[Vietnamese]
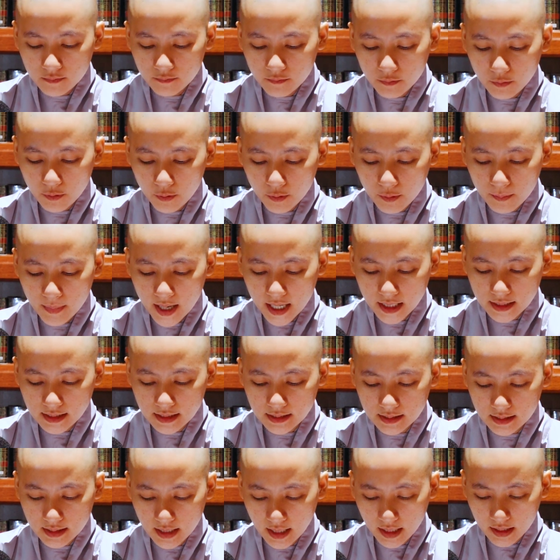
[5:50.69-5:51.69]
vua ba
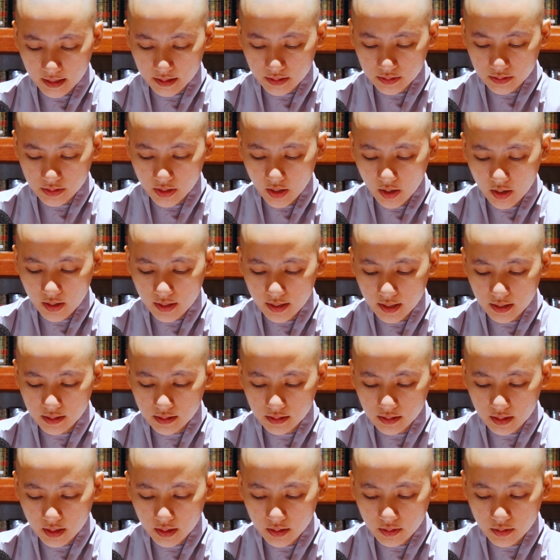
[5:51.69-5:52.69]
tư nặc cho
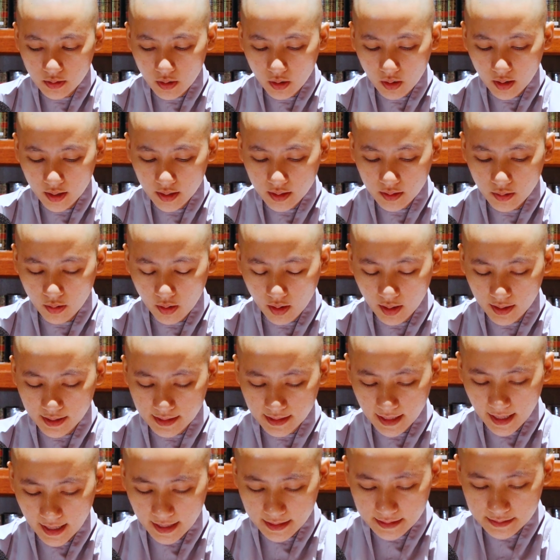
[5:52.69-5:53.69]
đến chết đói ngoài
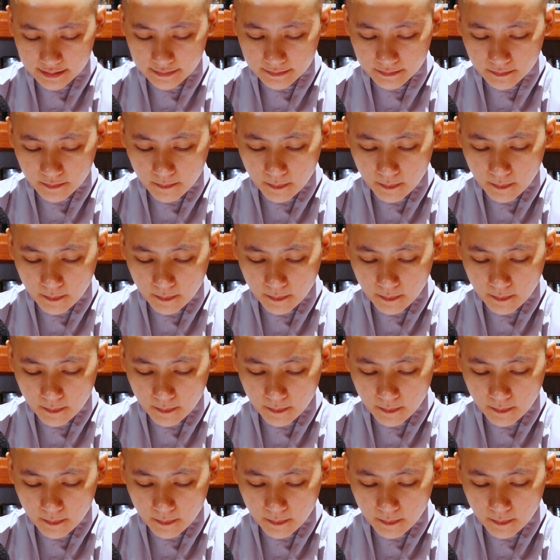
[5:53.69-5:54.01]
thành